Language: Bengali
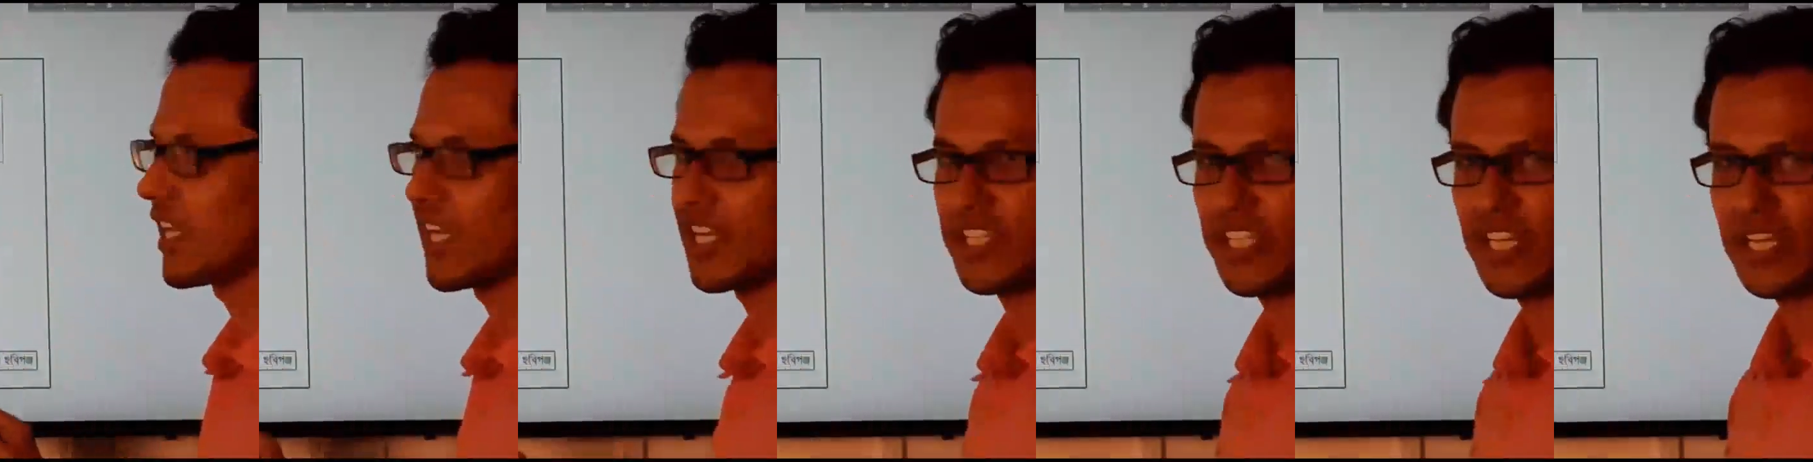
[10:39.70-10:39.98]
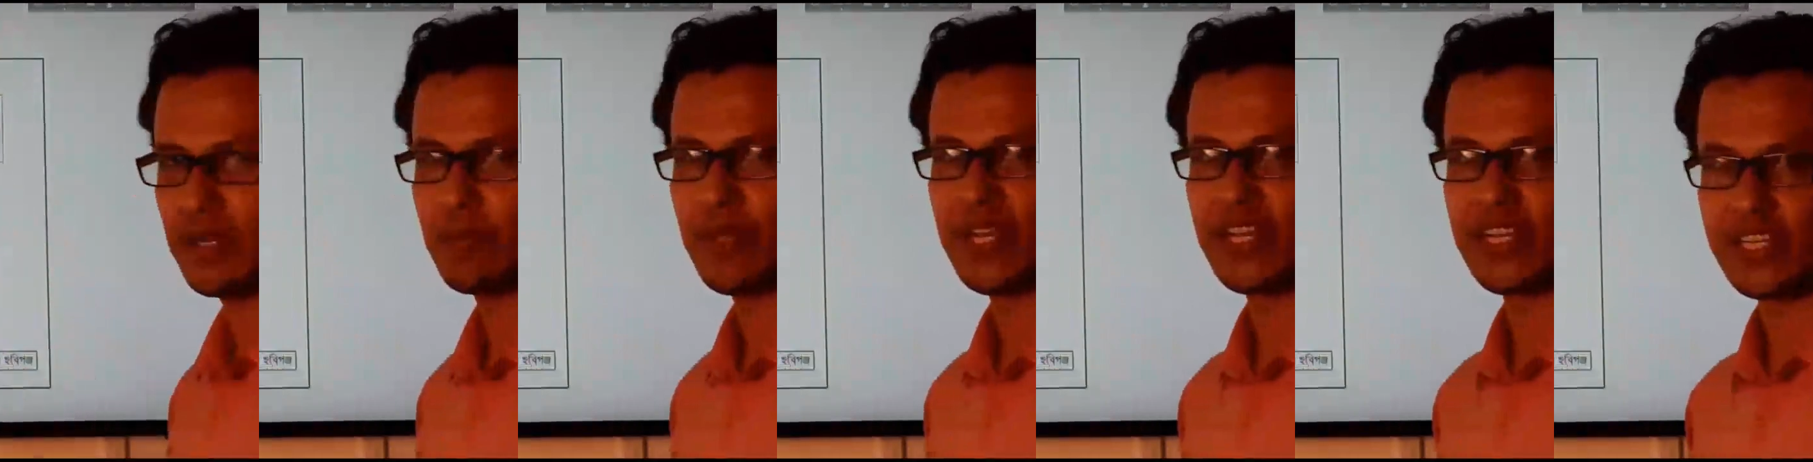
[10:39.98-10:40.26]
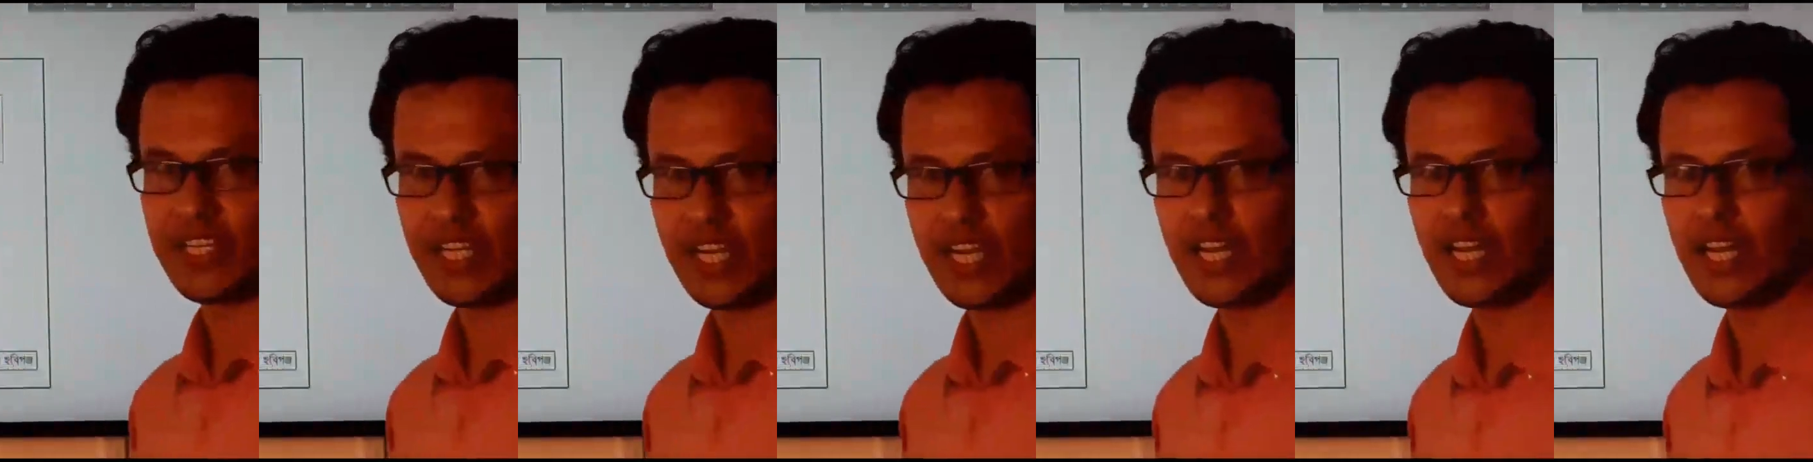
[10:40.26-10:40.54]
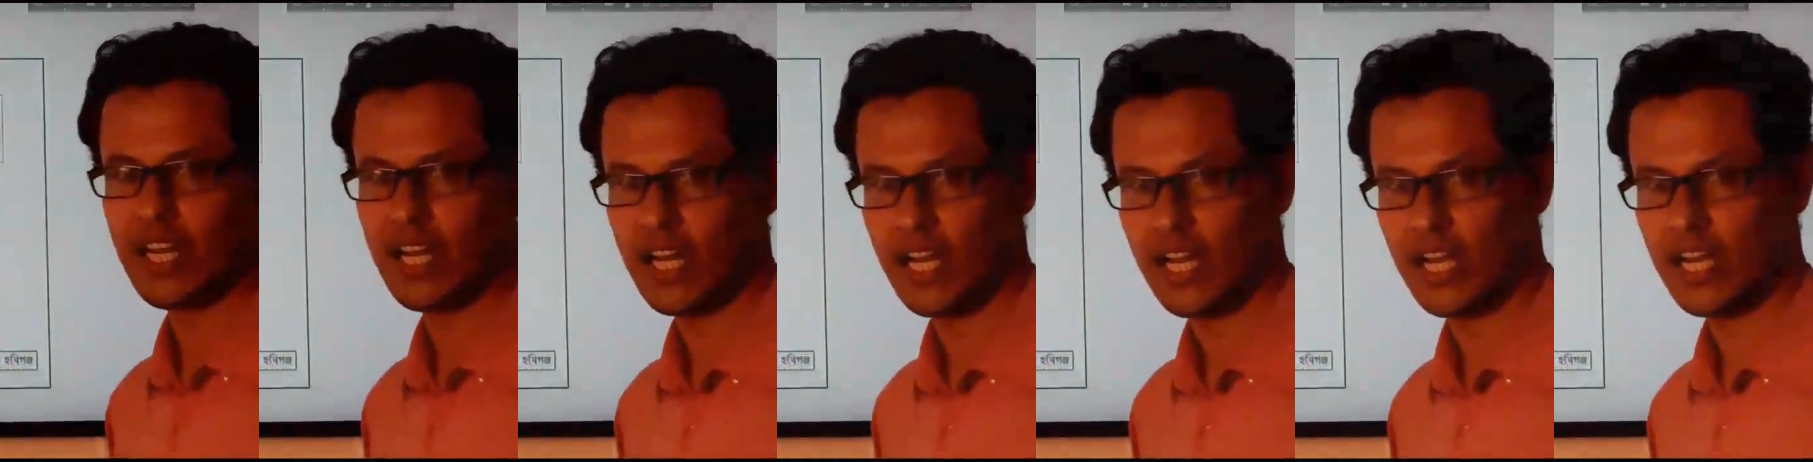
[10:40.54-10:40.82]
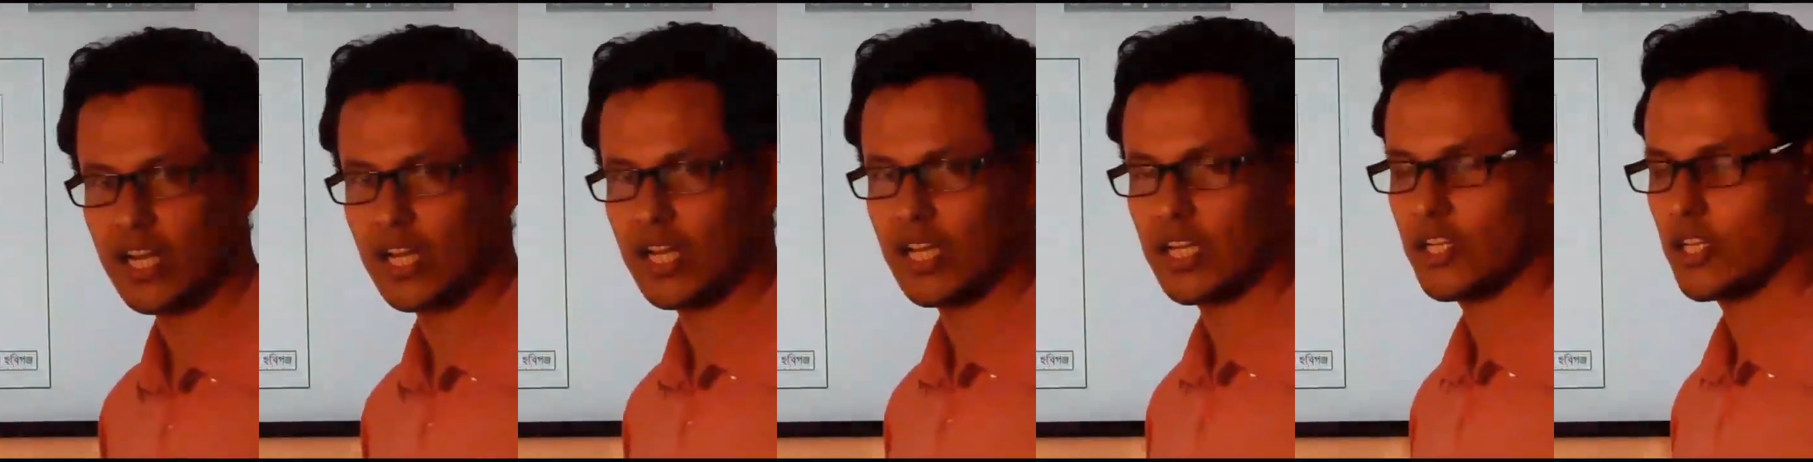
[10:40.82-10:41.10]
অ্যাসাইনমেন্টটা
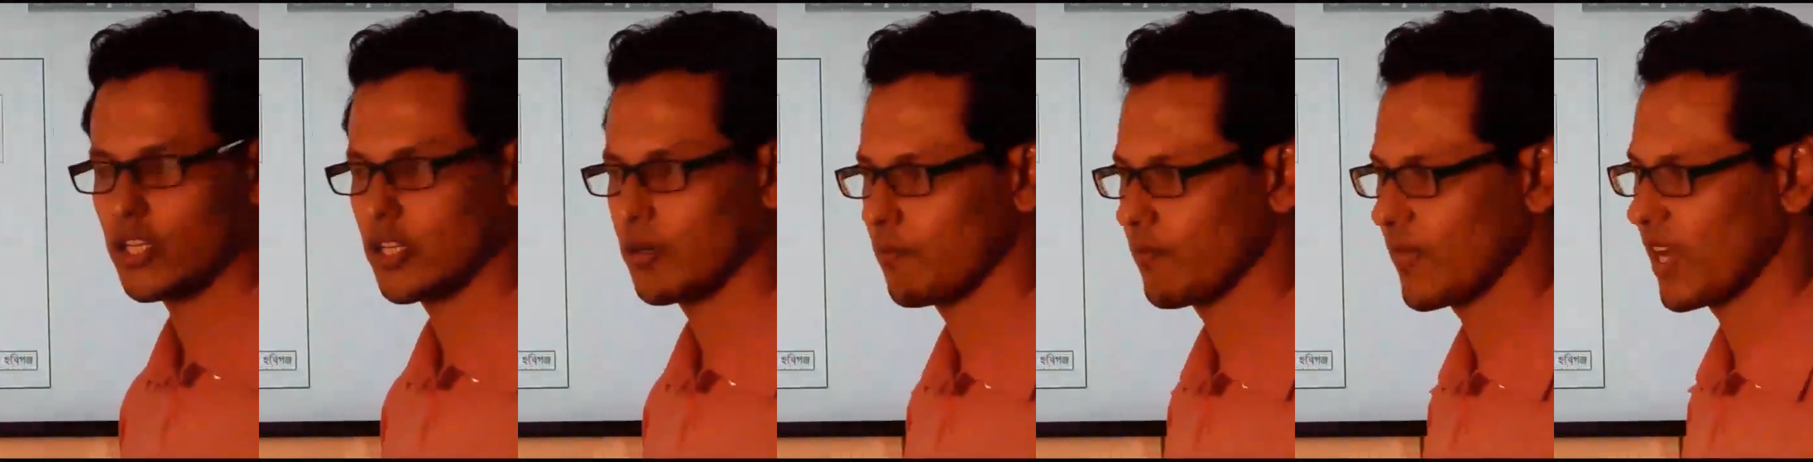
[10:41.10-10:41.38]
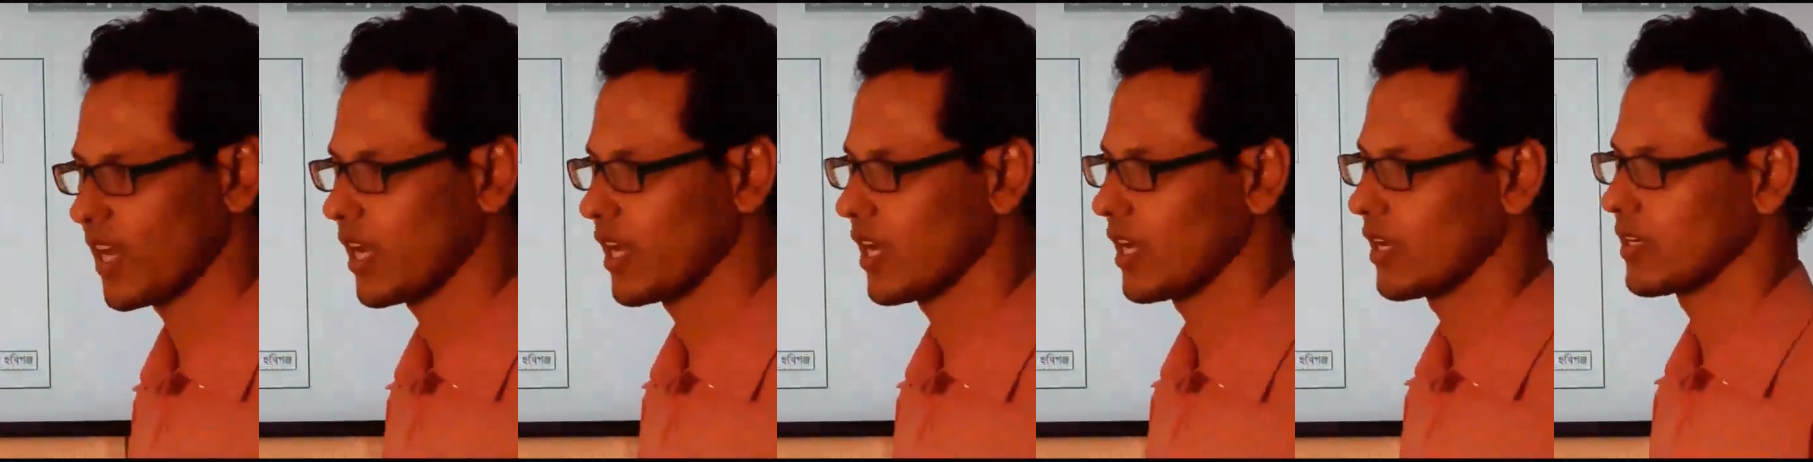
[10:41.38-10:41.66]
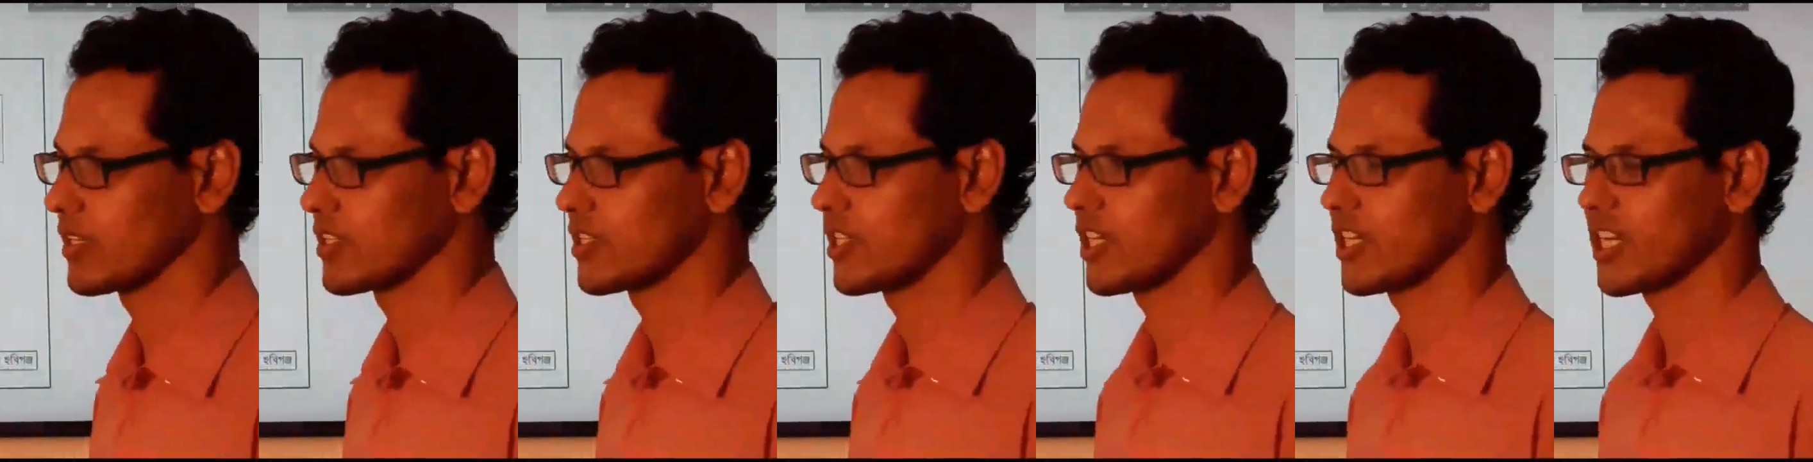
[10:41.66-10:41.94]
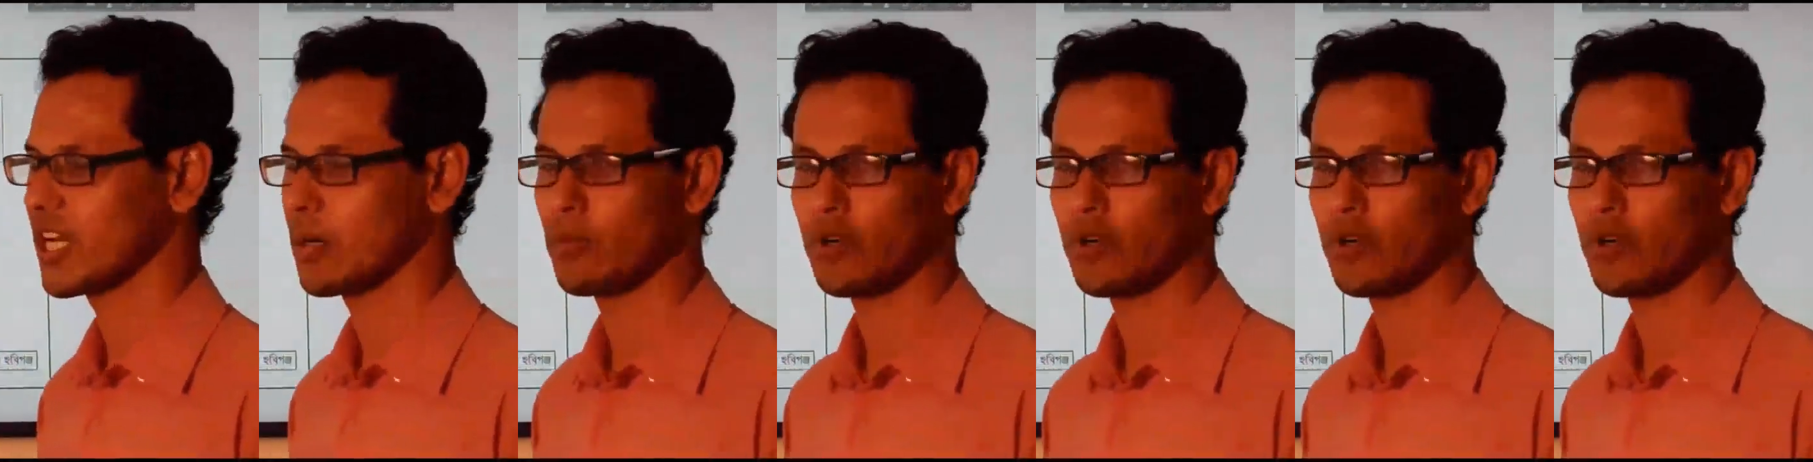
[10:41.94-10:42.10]
শিক্ষা